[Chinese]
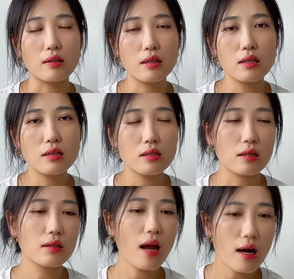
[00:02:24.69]
第一是，
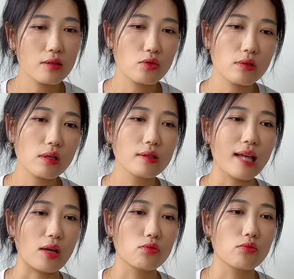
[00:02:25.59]
第二呢，就是更
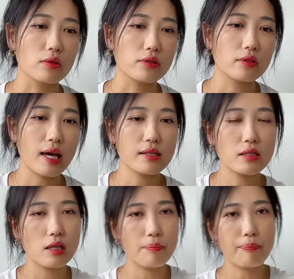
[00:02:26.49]
打动我的是它
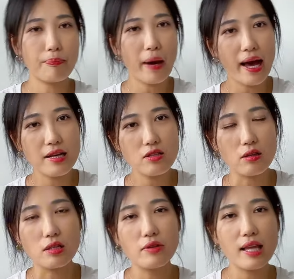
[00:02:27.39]
这个拍
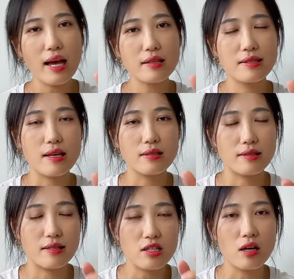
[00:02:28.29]
摄，因为它集
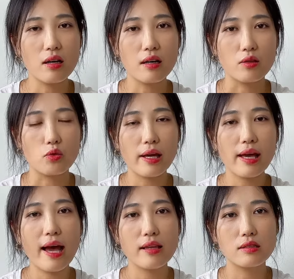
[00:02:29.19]
集成了很多
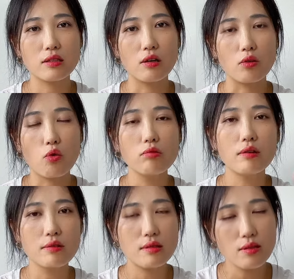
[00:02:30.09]
AI 的这个功
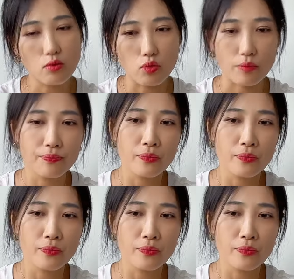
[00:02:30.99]
能进去，